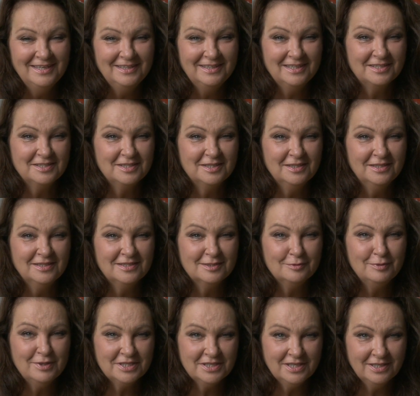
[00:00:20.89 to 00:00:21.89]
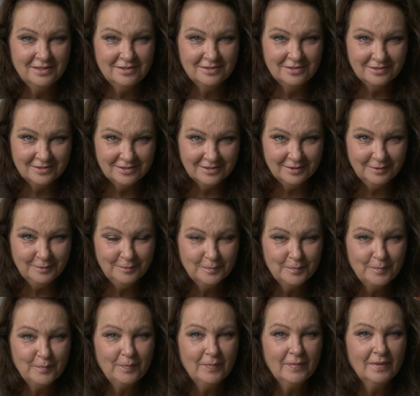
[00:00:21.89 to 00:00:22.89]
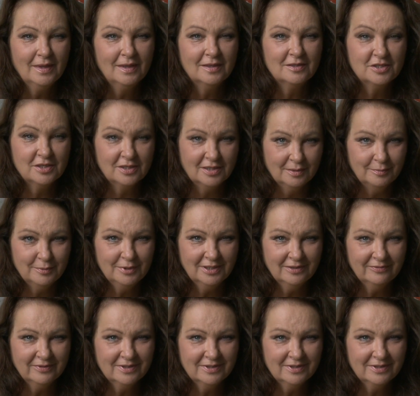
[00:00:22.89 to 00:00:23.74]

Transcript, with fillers: Także zgłaszajcie się, czekamy na